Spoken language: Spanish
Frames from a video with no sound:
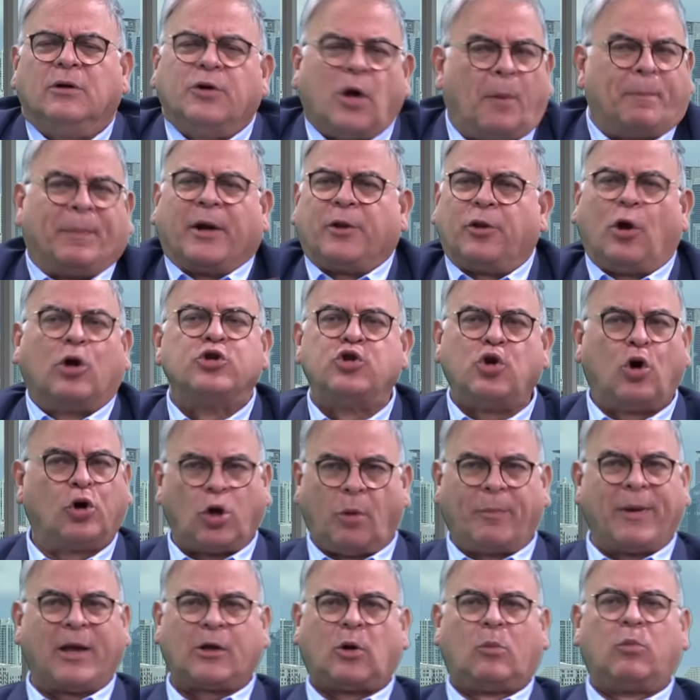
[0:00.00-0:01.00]
No, perdón,
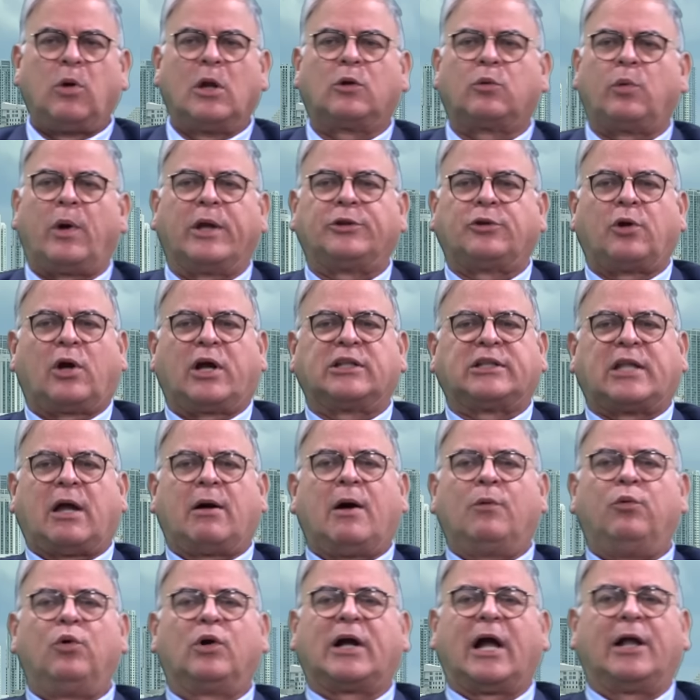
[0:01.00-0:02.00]
yo no me como el cuento que
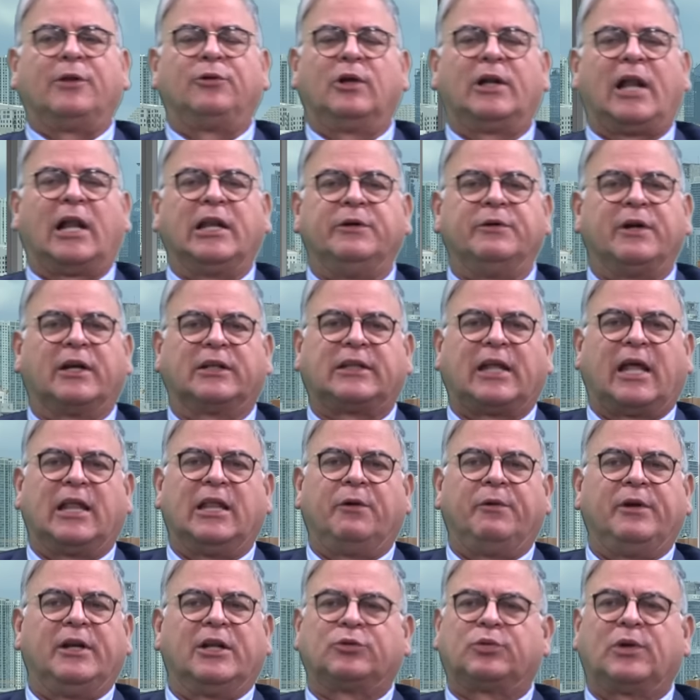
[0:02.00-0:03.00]
estabas buscando la
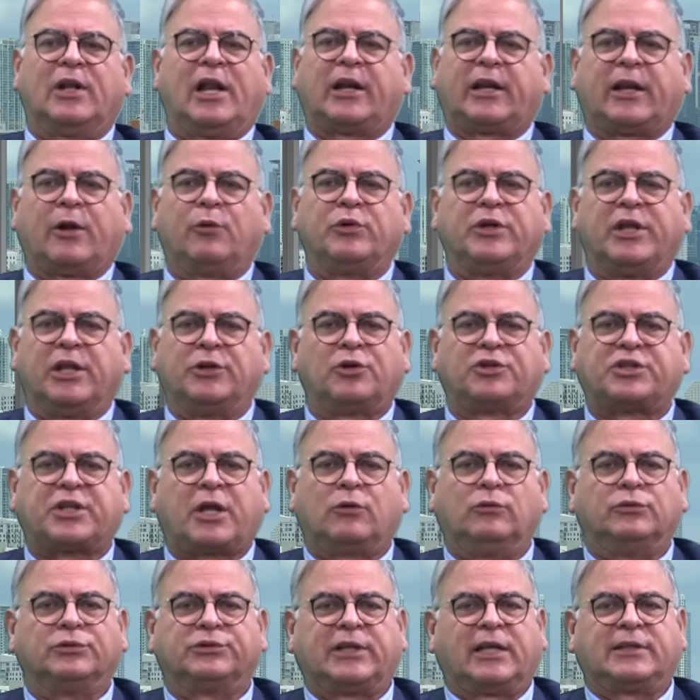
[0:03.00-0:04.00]
libertad de Venezuela
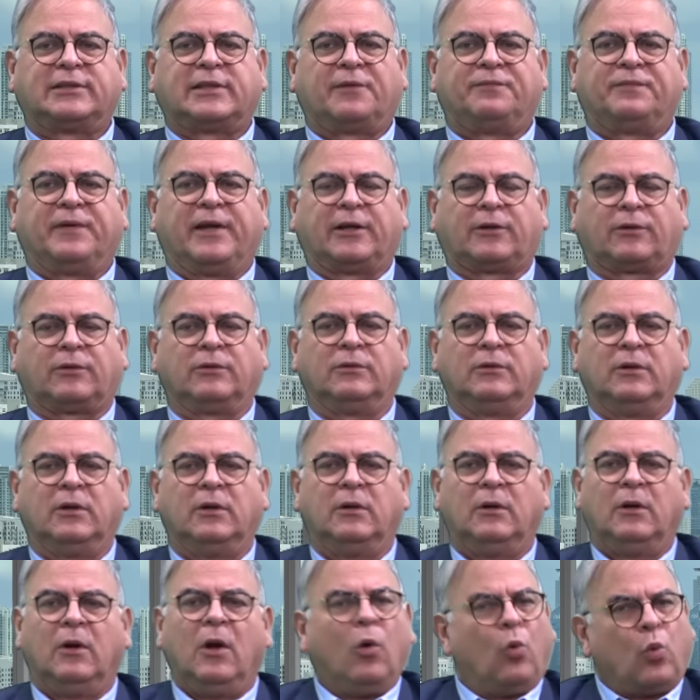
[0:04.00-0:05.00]
reuniéndote con un testaferro.
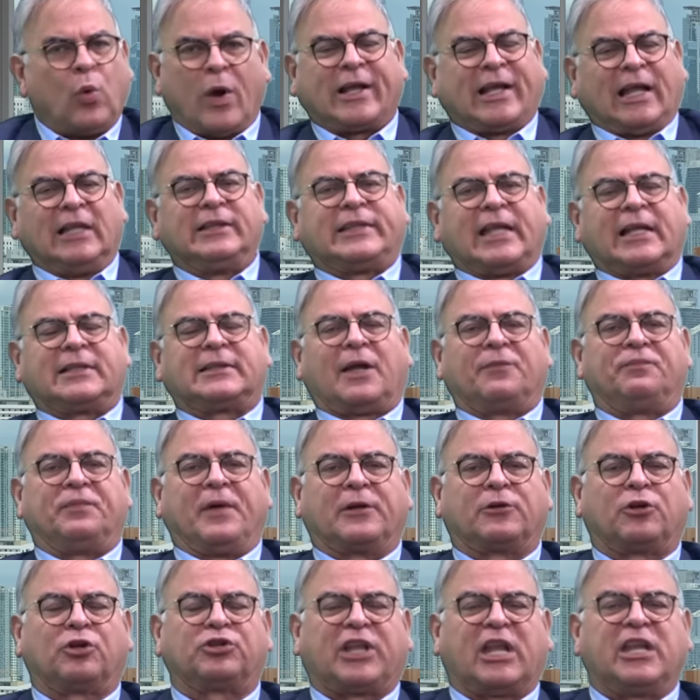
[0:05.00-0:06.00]
¿O es que el
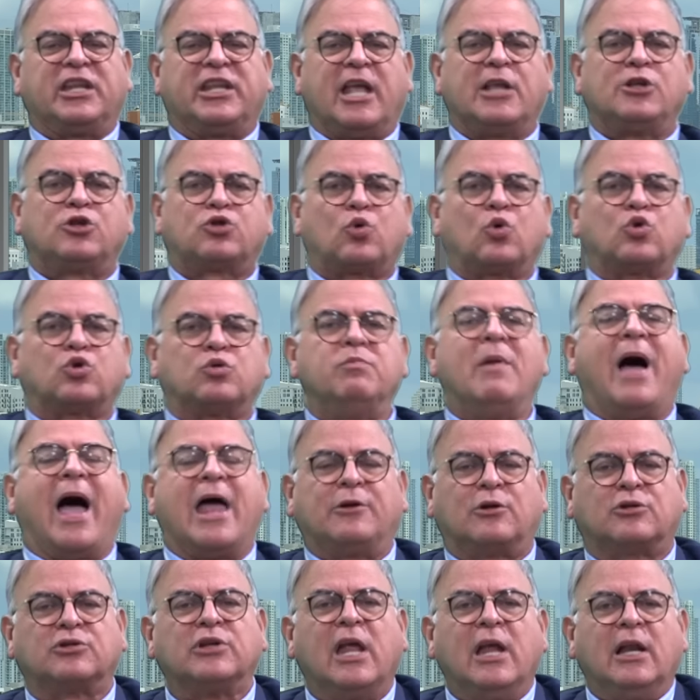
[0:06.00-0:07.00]
testaferro tenía en sus
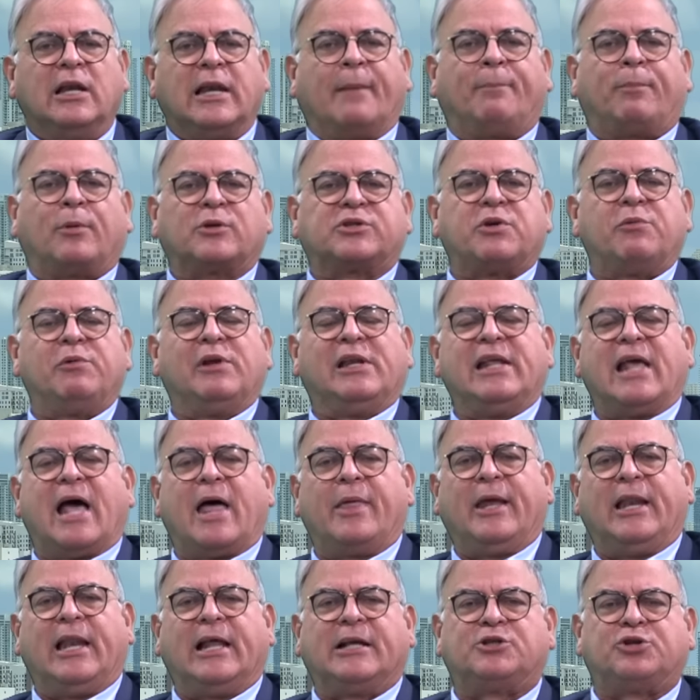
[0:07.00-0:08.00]
manos la
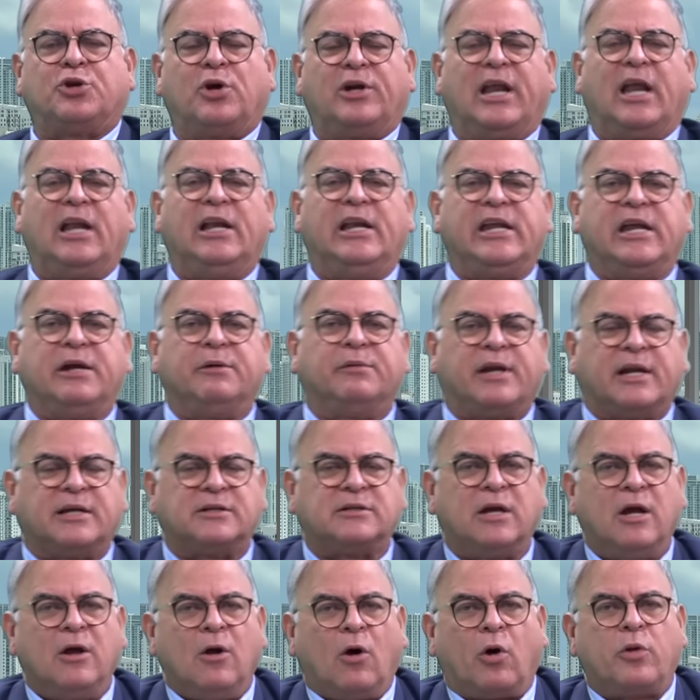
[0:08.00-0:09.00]
posibilidad de elecciones
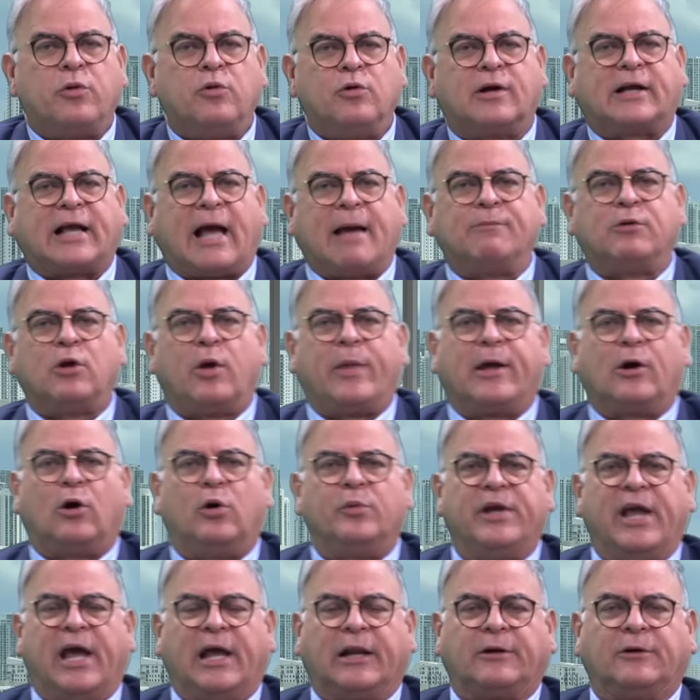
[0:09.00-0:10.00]
libres o de un cambio de
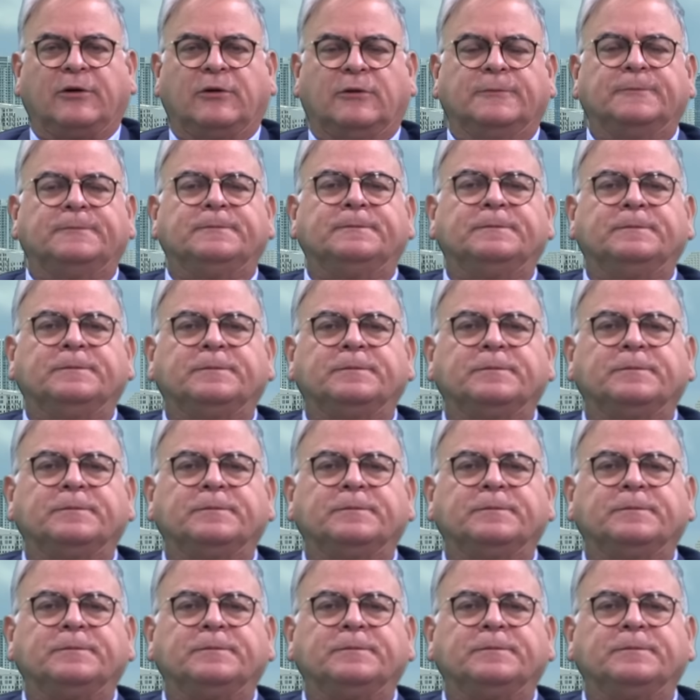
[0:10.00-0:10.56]
gobierno?